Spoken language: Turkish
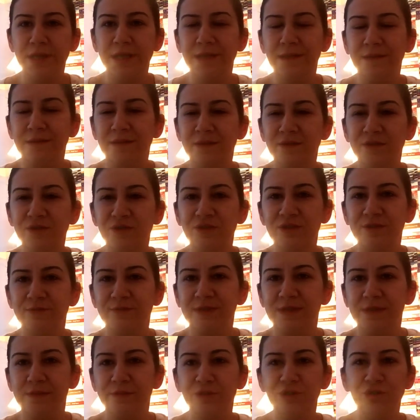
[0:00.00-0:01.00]
yeni
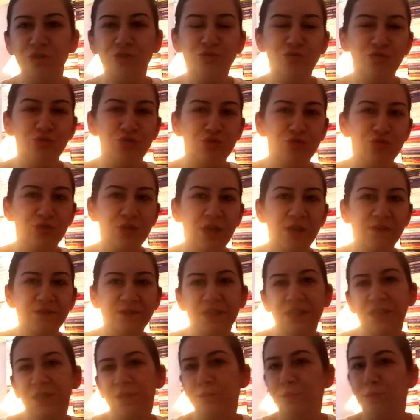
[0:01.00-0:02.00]
tanıştığımız zaman işte şu şunu
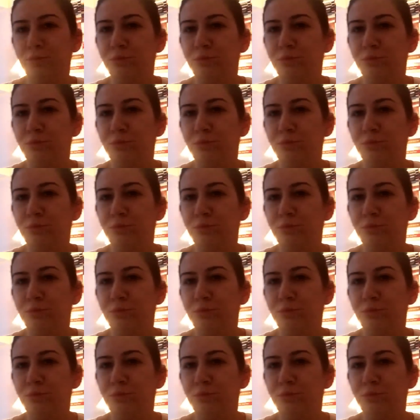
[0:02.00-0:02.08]
tavsiye etti,